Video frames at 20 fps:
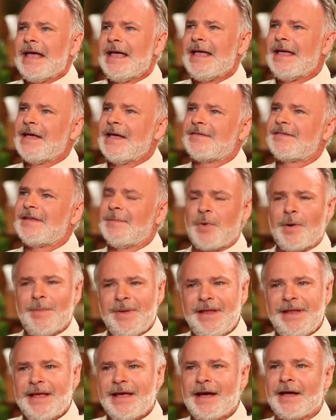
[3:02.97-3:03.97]
Et euh, c'est le
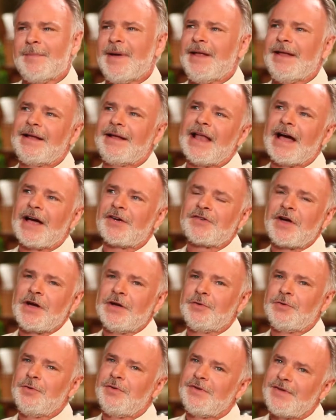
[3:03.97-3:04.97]
premier élément
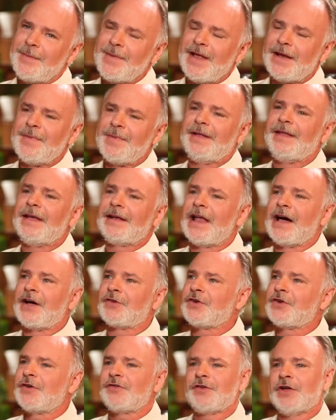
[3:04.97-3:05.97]
déclencheur. Le deuxième élément
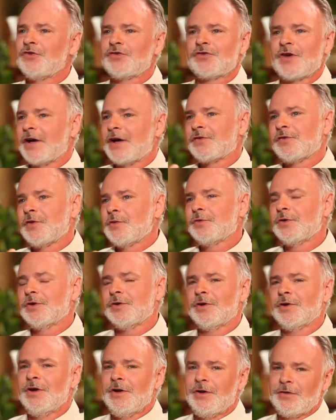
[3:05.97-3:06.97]
déclencheur, c'est une chanson
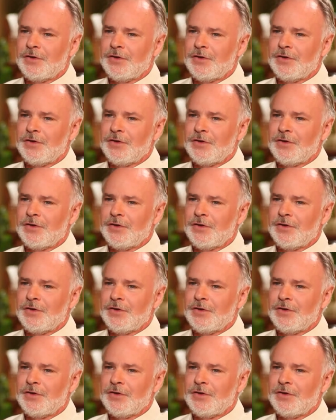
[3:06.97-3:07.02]
de,